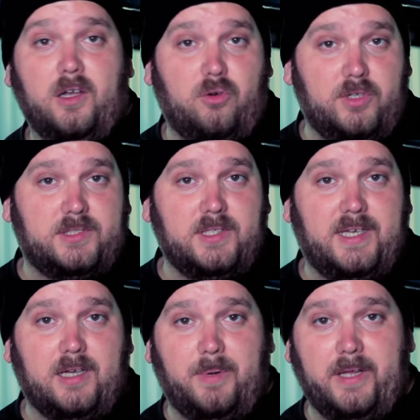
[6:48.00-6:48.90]
Ходят они,
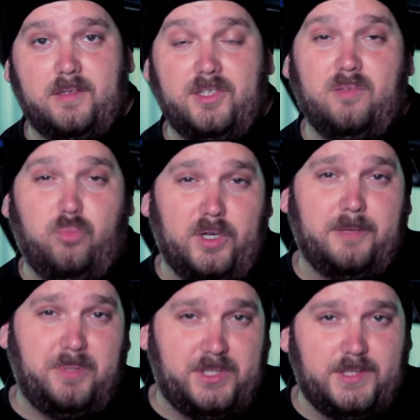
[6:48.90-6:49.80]
как правило, не более
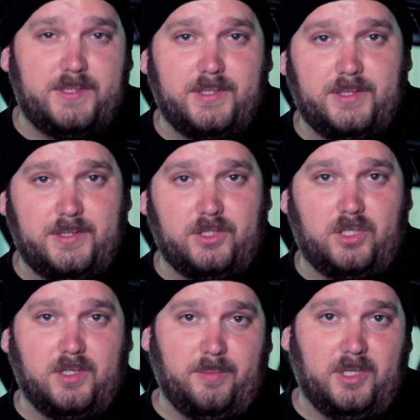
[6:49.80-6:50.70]
50 тысяч
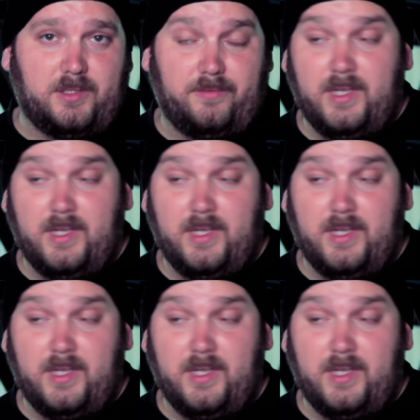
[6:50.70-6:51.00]
километров.